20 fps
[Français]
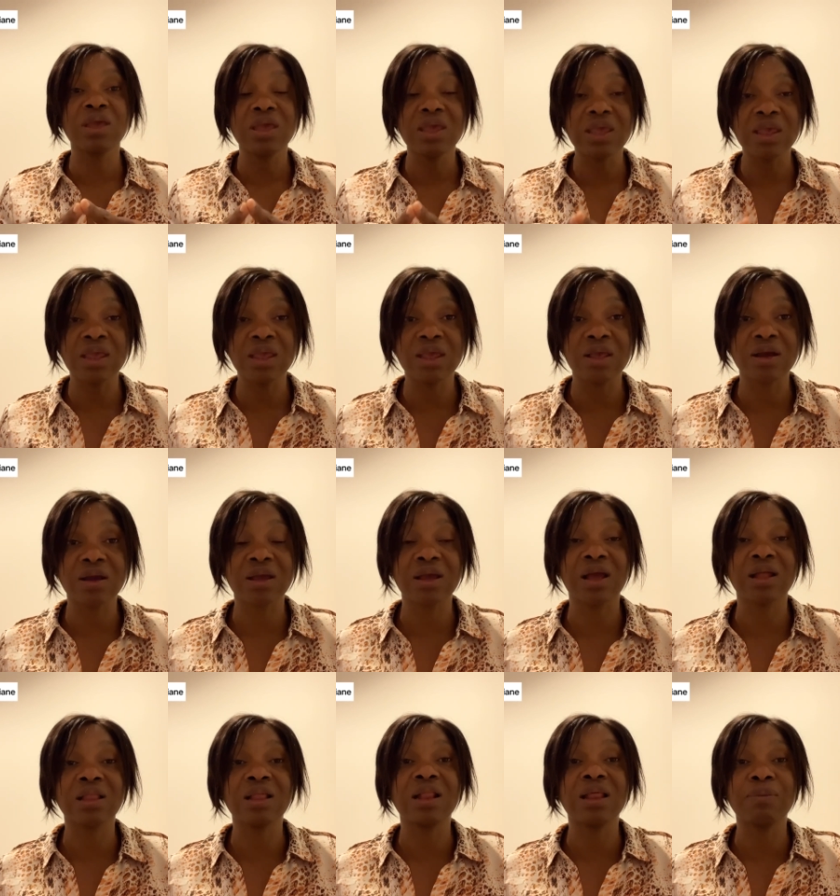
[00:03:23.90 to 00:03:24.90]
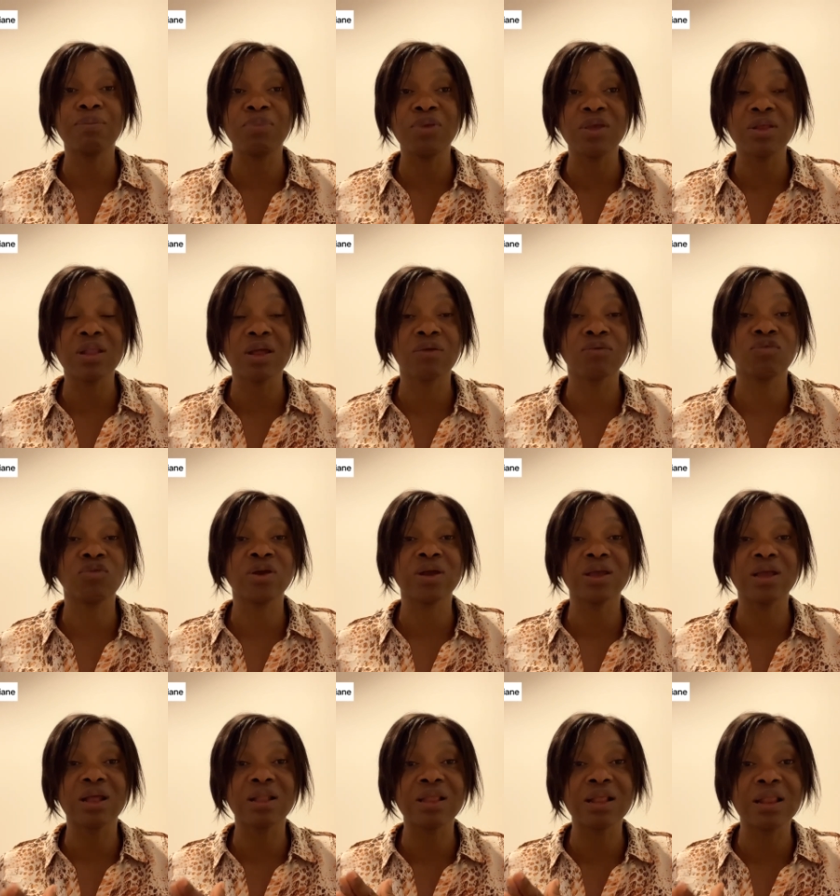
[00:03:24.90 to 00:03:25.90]
et regarder les billets d'avis,
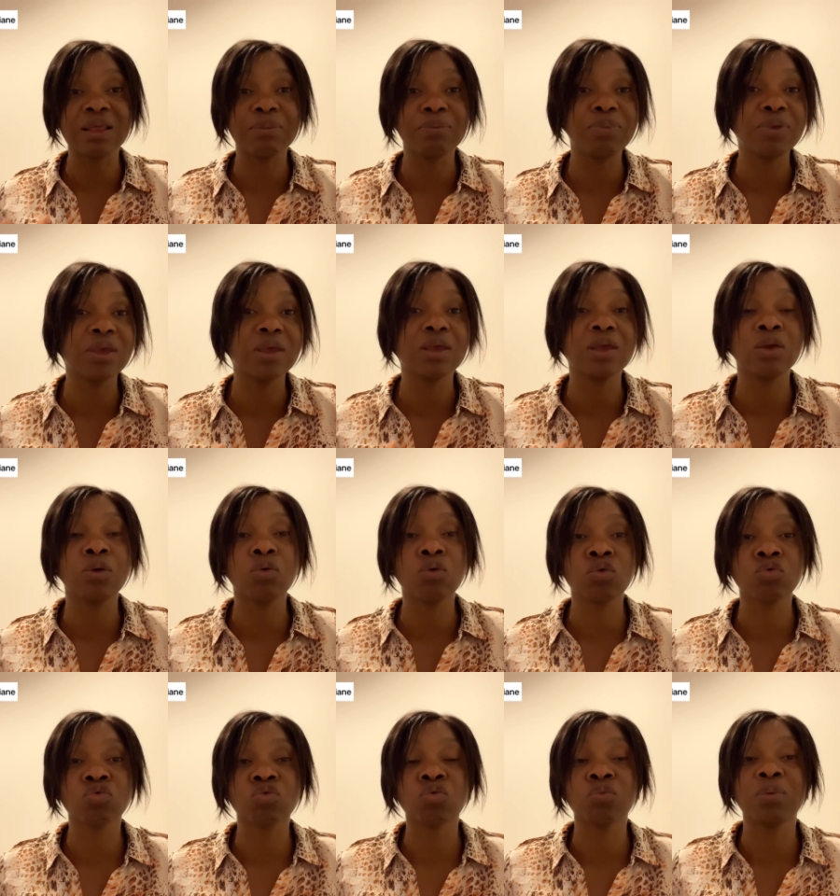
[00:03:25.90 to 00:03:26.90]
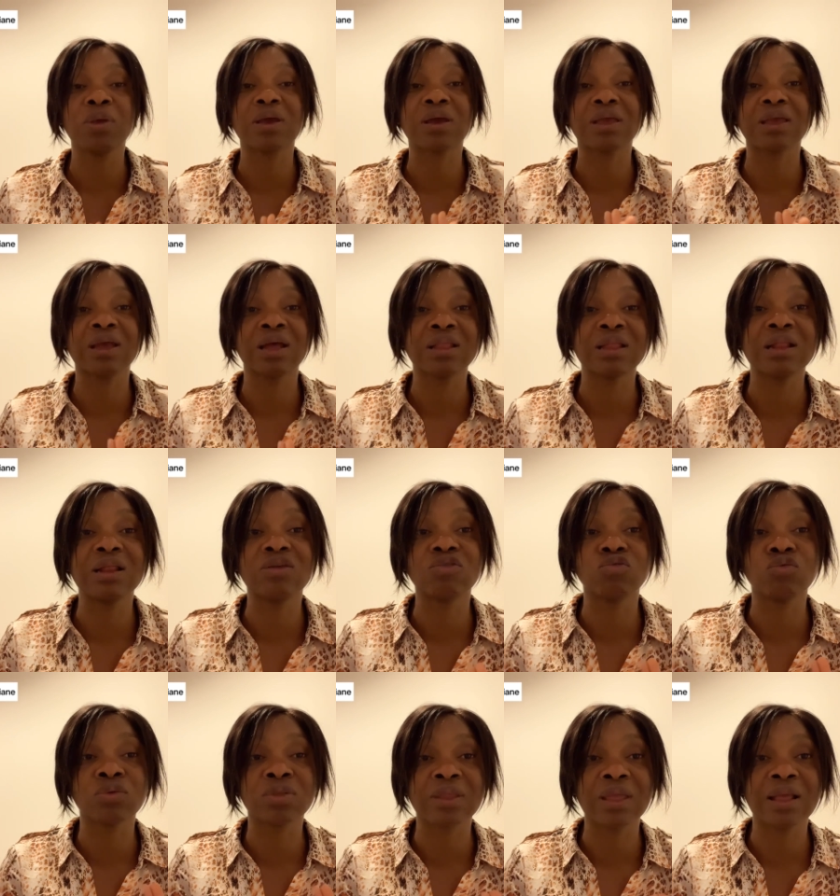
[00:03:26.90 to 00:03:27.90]
regarder les billets et autres, bien regarder les
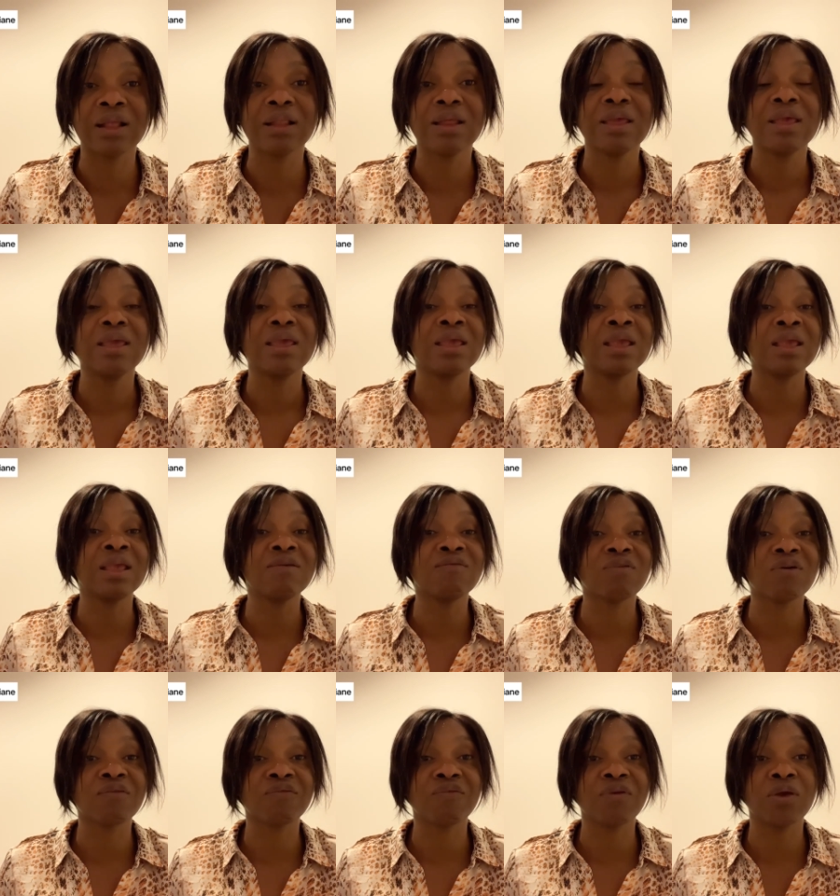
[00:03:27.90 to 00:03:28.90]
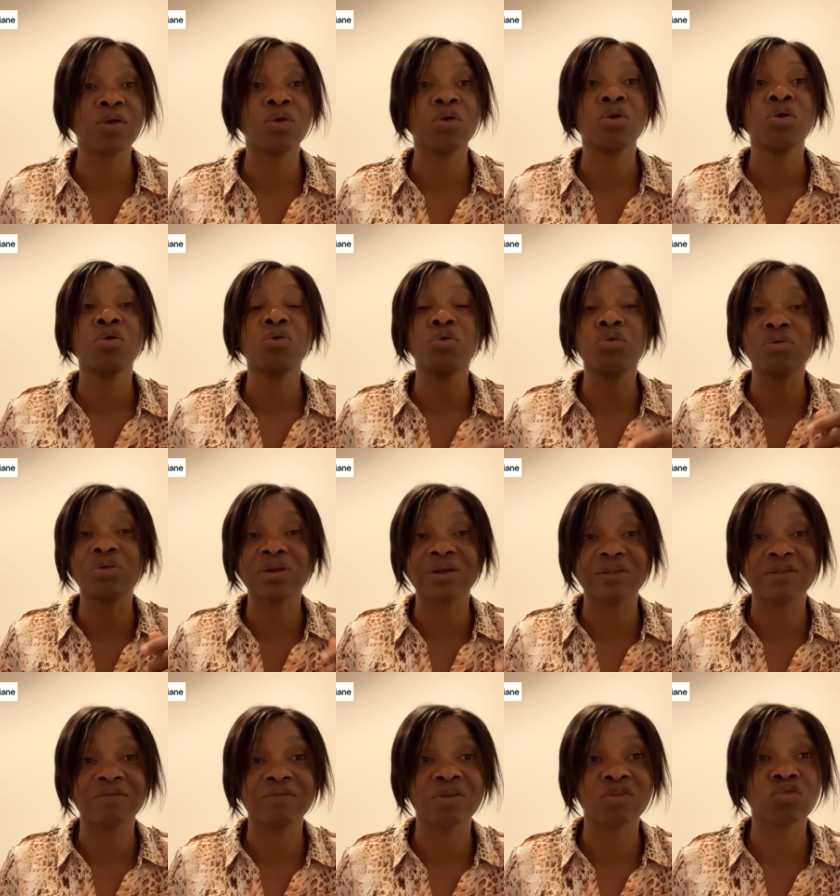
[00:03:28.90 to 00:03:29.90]
hôtels et il va faire une
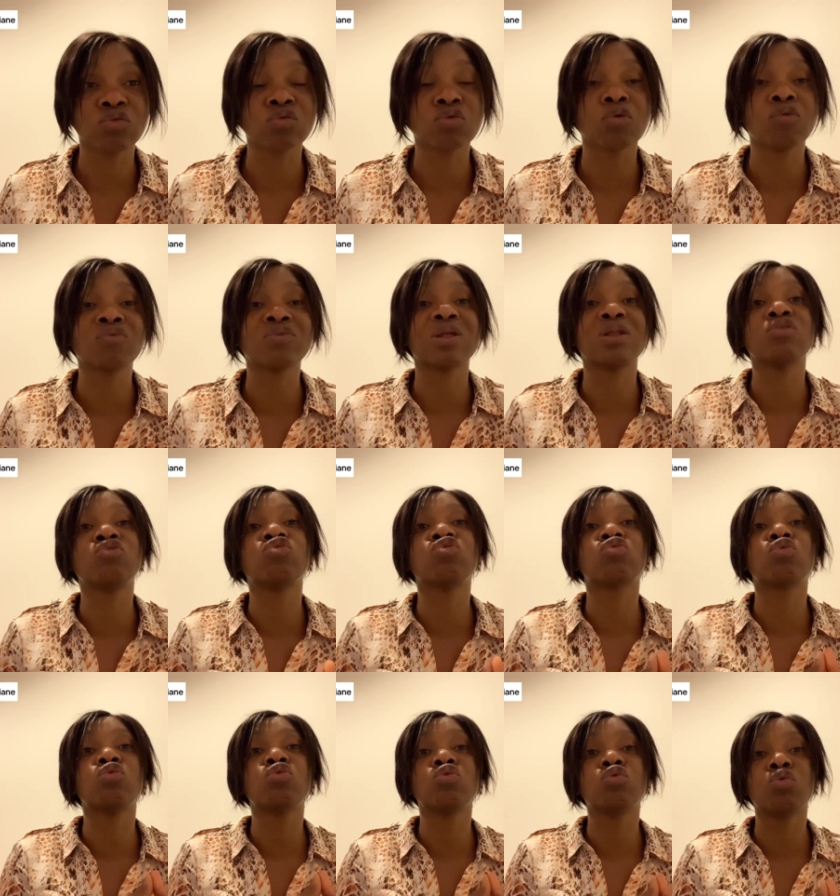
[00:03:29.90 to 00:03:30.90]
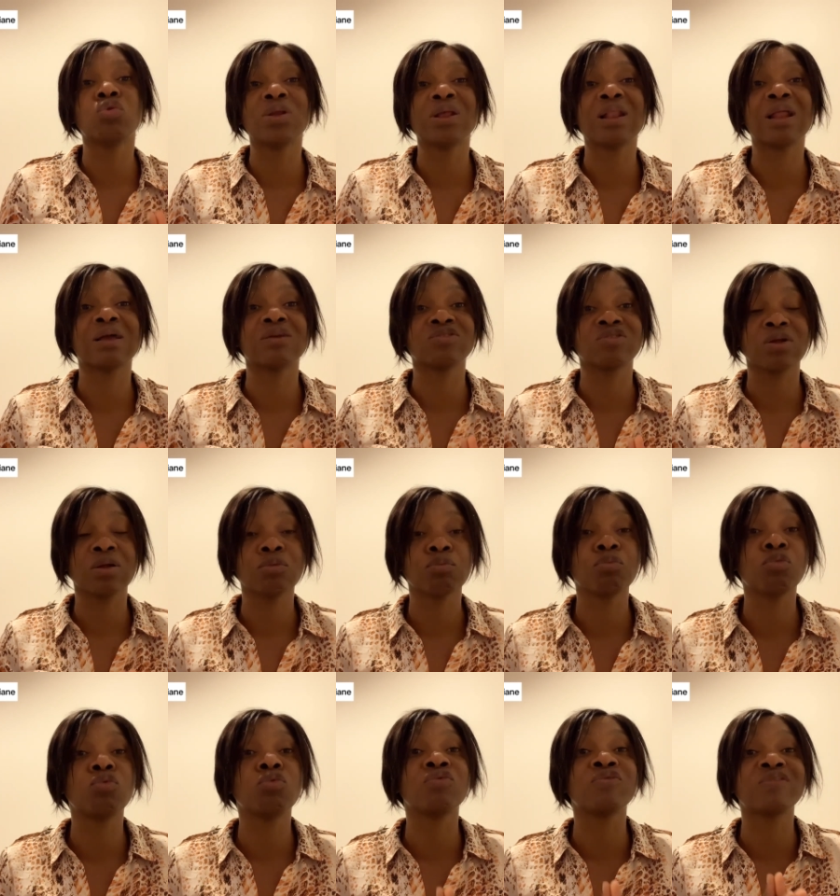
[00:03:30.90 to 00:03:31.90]
réservation. Donc vous allez juste lui donner l'argent
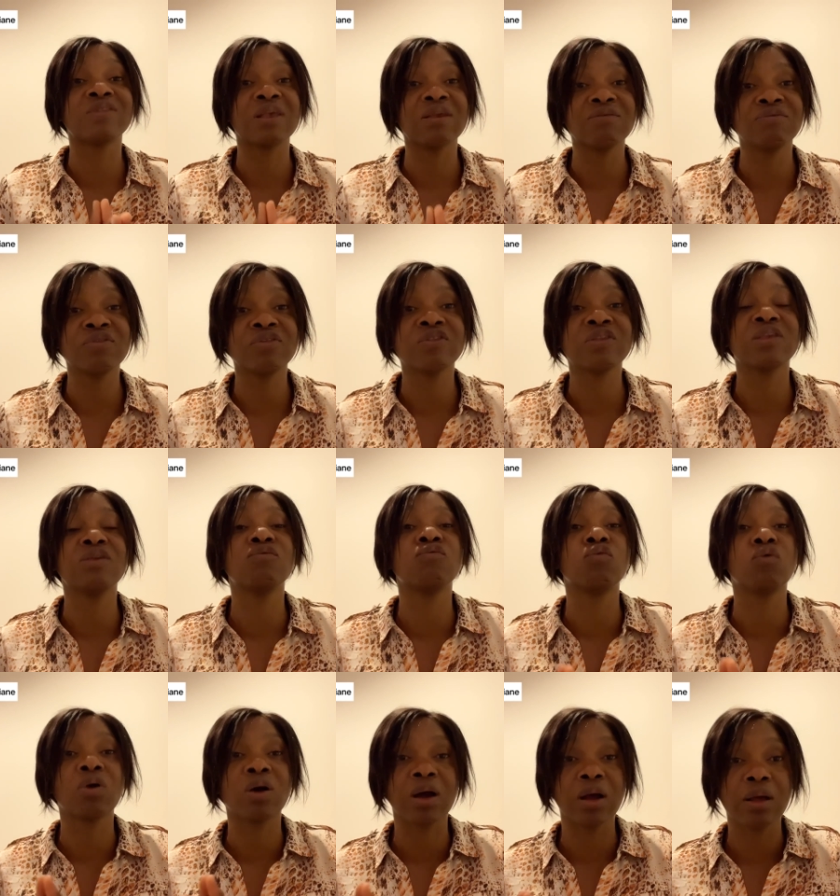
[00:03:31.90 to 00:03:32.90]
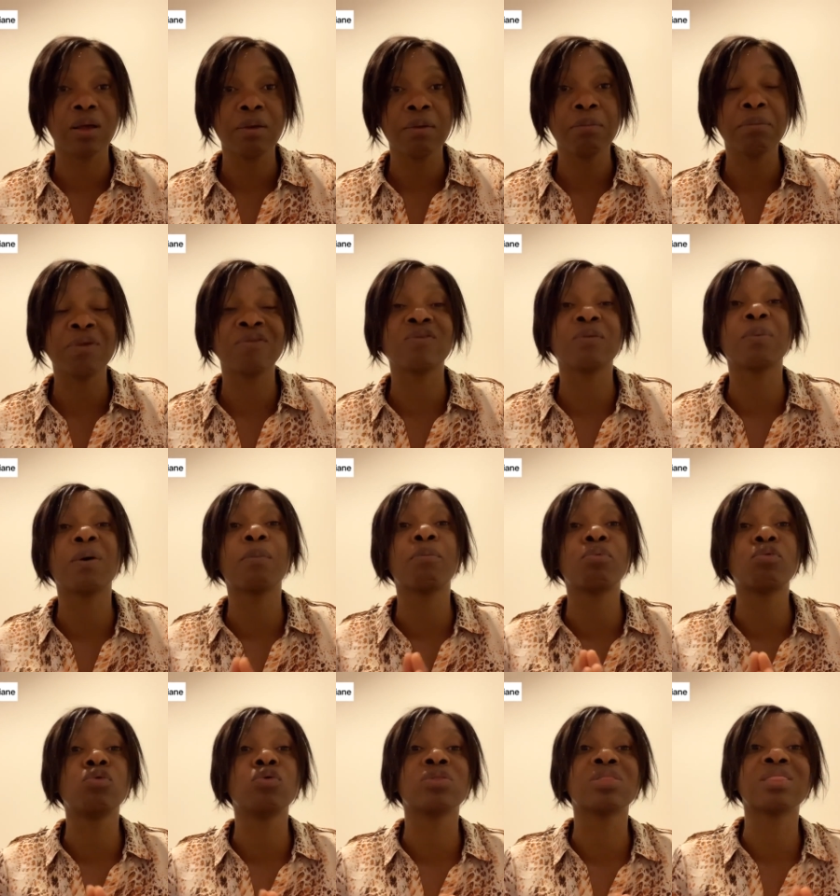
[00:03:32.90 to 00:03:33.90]
pour le service qu'il vous rend, mais c'est pas pour
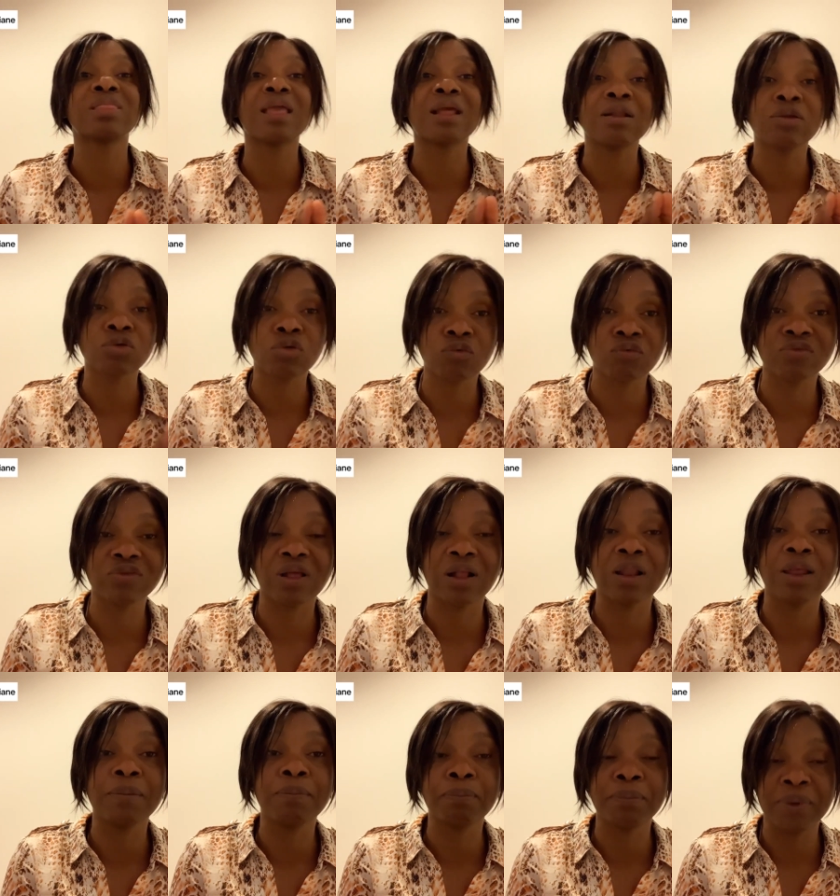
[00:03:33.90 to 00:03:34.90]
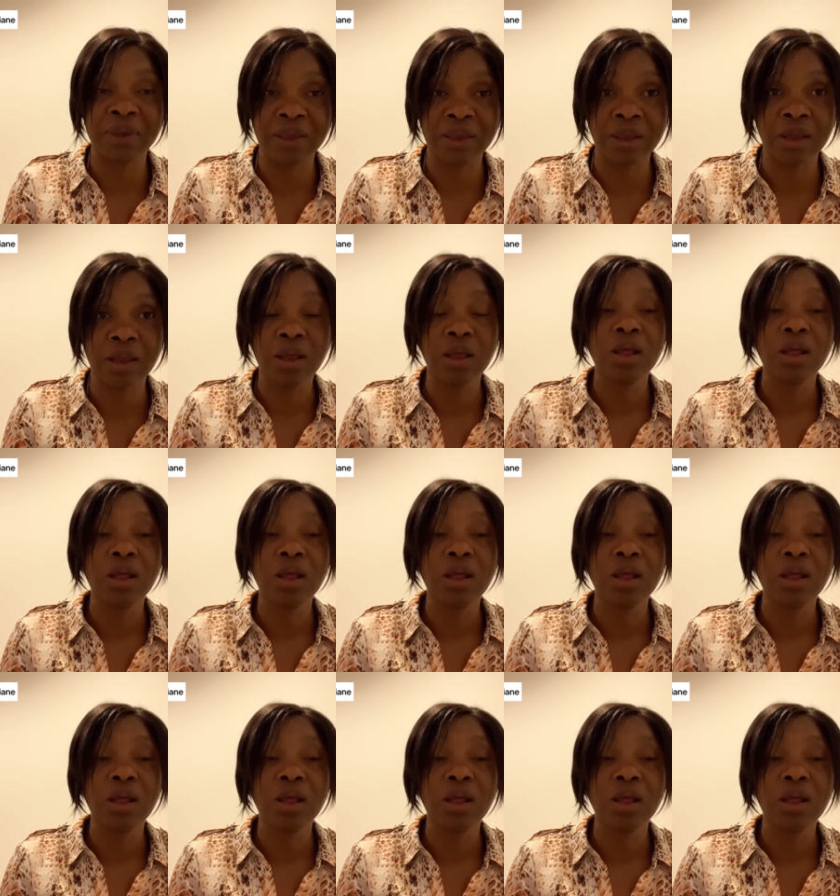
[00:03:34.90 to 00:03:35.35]
l'hôtel que vous allez payer.